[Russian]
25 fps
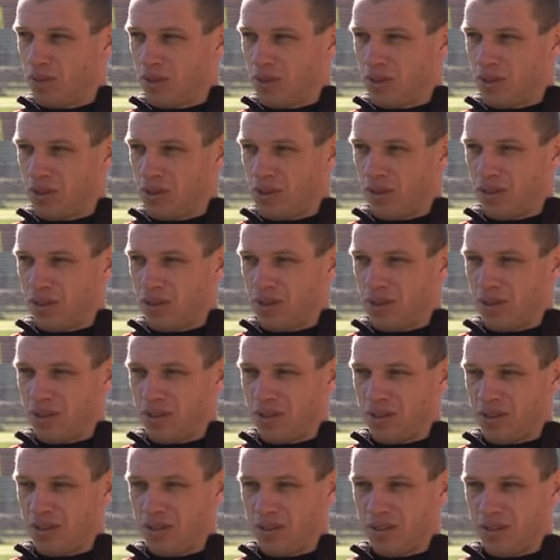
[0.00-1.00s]

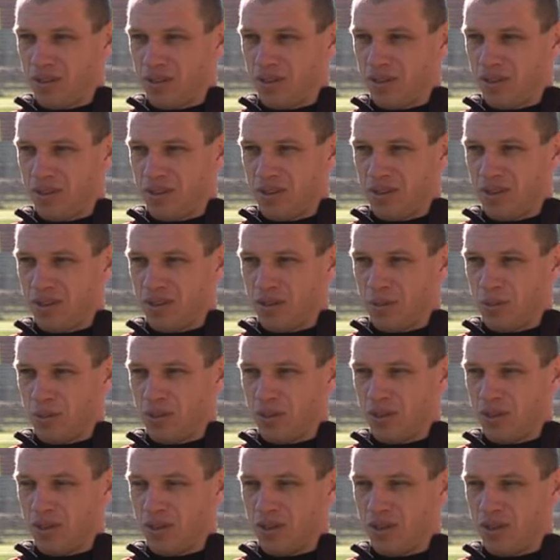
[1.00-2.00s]
И это было